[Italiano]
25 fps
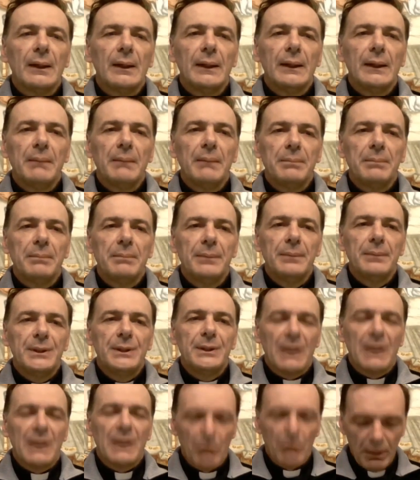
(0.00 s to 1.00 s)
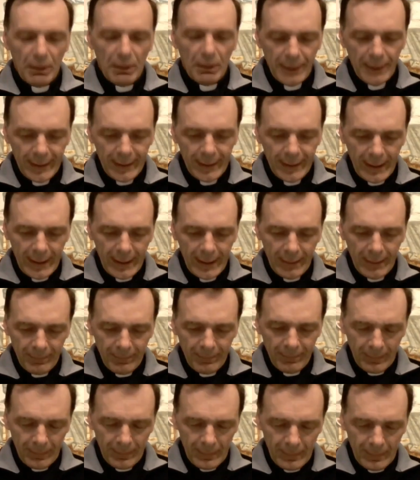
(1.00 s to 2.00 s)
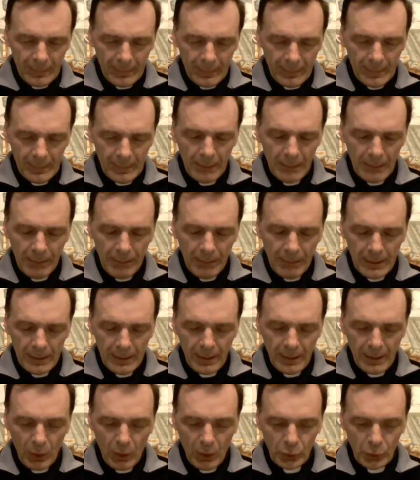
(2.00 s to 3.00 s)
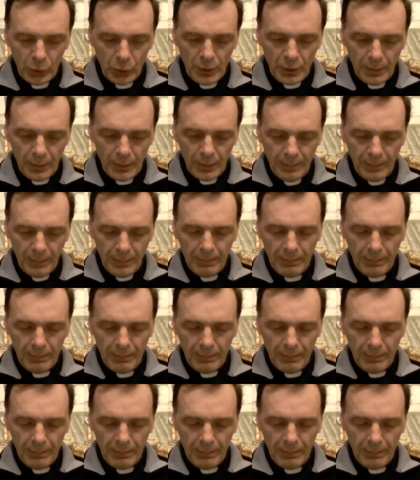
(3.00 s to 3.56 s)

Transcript: E diciamo la preghiera del Padre nostro.